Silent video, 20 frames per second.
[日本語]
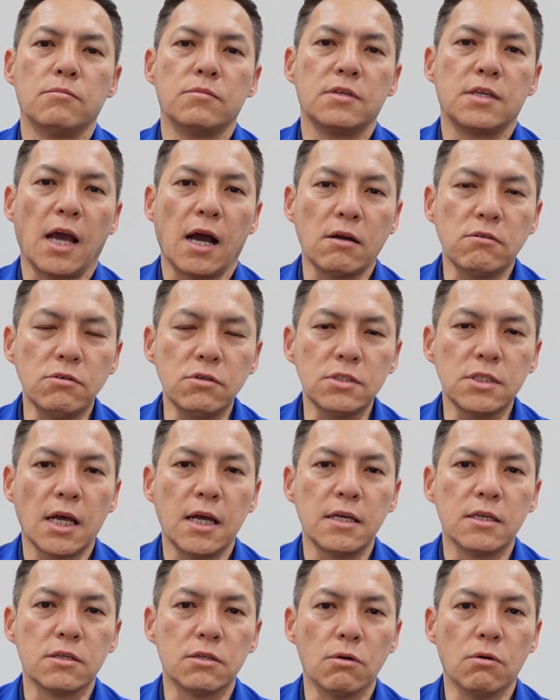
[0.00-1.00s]
薬
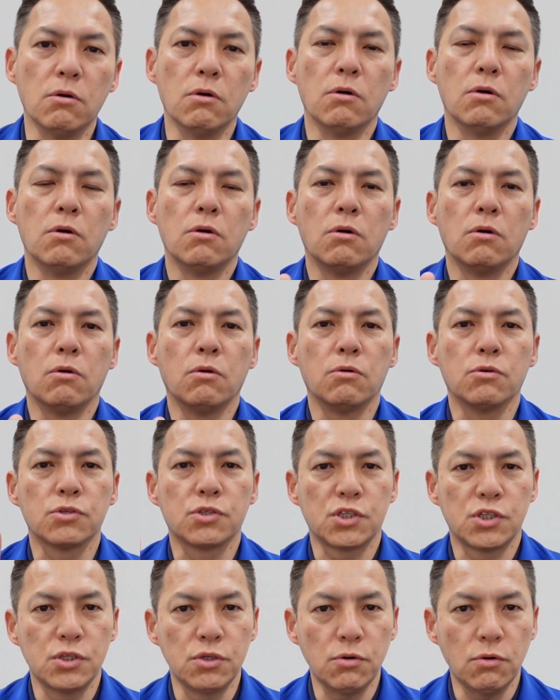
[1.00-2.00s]
剤の
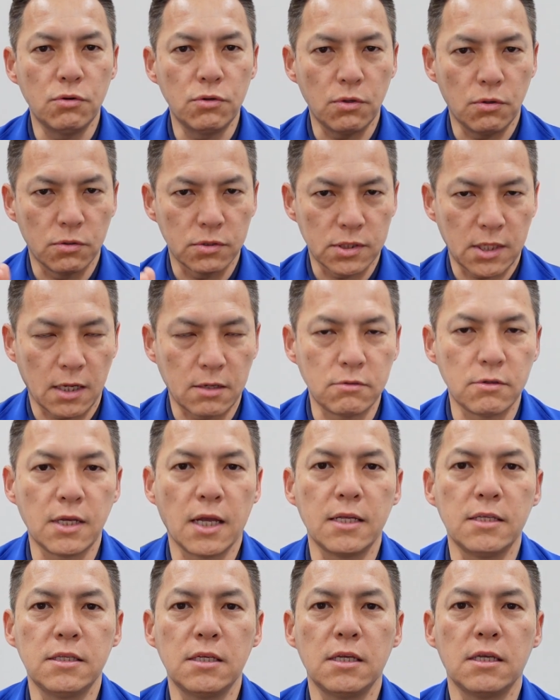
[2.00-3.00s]
使用量削
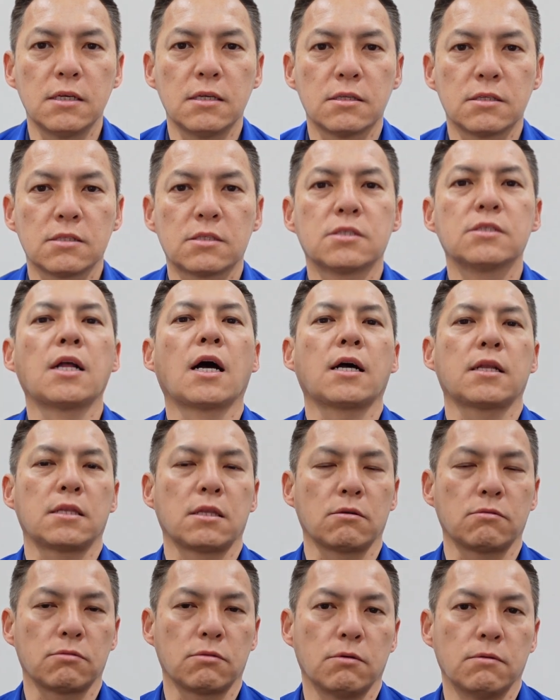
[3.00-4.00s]
減につながっ
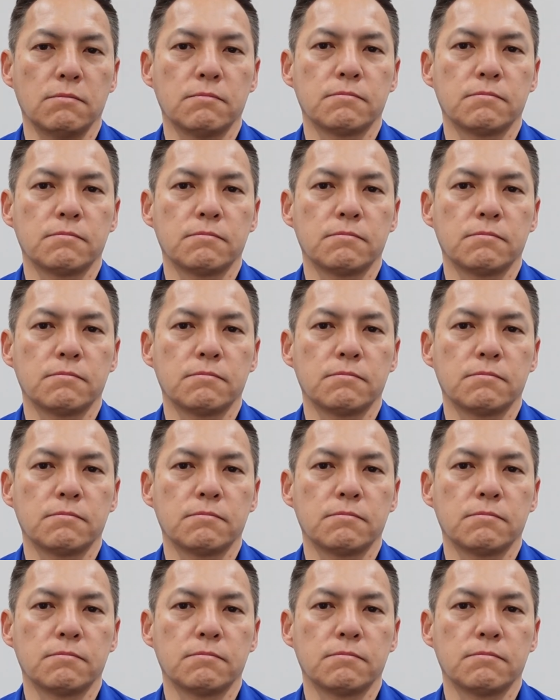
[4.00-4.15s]
ていくと。